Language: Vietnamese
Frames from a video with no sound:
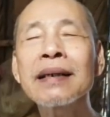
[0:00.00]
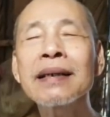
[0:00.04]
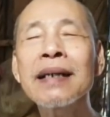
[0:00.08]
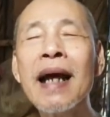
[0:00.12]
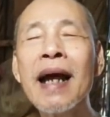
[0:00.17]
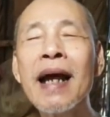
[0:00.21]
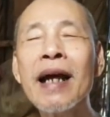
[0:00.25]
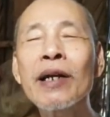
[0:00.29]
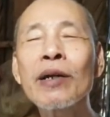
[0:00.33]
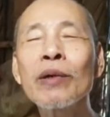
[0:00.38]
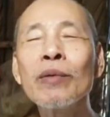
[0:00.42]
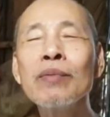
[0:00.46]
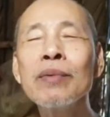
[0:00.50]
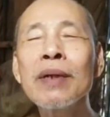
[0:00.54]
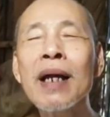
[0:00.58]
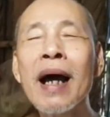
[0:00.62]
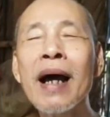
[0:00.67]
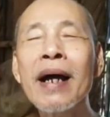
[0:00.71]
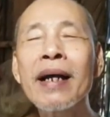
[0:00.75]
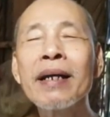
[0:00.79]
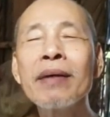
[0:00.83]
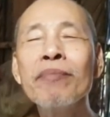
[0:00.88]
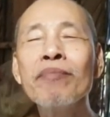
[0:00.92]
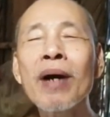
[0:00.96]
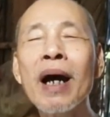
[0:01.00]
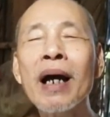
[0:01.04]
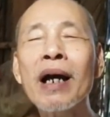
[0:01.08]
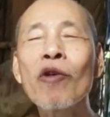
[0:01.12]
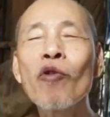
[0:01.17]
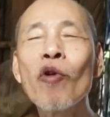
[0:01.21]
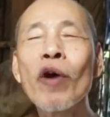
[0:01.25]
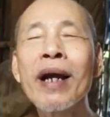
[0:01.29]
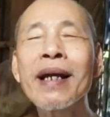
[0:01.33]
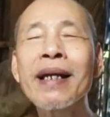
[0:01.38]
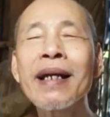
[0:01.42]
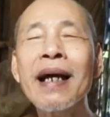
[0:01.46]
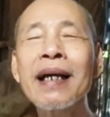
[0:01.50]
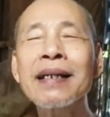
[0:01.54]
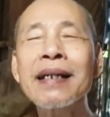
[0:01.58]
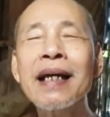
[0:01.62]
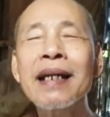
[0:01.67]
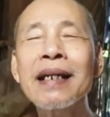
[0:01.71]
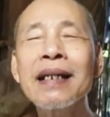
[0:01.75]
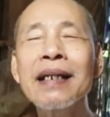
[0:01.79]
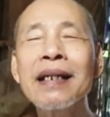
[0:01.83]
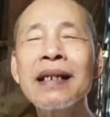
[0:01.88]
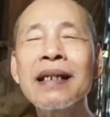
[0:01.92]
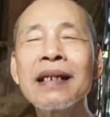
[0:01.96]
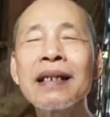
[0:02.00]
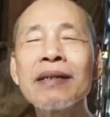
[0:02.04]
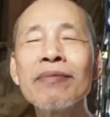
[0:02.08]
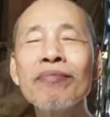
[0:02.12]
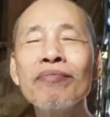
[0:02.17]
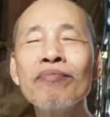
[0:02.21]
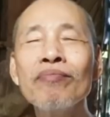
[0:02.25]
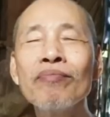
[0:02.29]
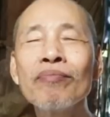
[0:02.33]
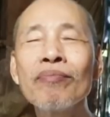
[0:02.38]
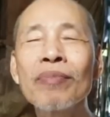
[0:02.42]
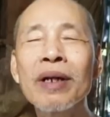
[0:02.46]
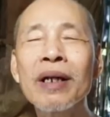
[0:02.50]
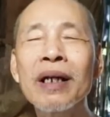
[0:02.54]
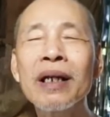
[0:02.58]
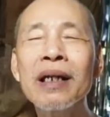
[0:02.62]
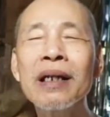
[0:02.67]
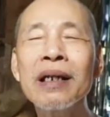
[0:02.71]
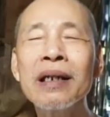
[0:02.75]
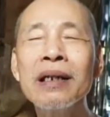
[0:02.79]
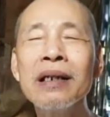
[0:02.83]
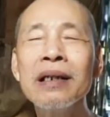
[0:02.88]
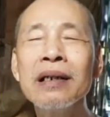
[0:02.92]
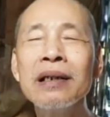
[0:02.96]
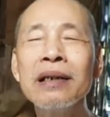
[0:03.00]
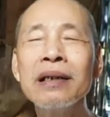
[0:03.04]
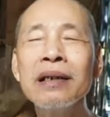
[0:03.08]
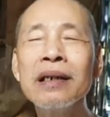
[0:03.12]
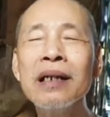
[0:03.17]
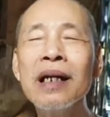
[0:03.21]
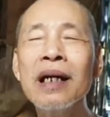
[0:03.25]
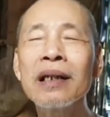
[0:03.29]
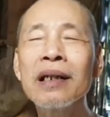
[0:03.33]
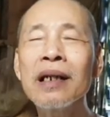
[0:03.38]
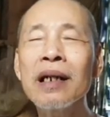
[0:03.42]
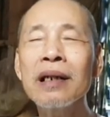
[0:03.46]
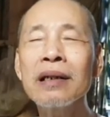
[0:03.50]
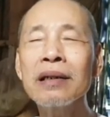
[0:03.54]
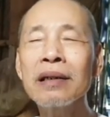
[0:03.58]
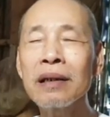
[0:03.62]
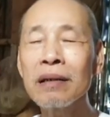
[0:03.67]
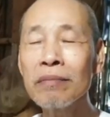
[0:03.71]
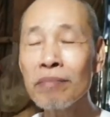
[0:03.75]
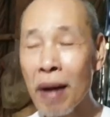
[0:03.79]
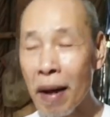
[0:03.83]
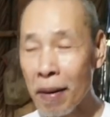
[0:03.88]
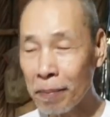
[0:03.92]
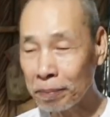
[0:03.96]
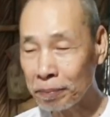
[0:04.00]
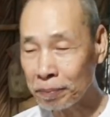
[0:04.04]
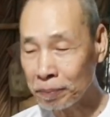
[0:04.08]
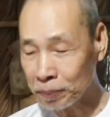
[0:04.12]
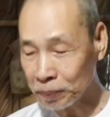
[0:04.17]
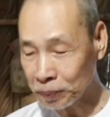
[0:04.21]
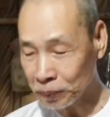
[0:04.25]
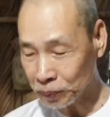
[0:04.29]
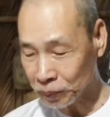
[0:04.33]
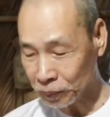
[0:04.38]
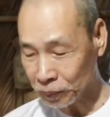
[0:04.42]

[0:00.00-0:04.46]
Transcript: chay cũng lại niệm Phật nguyện giảng sanh thì cái đường hướng là lên thượng phẩm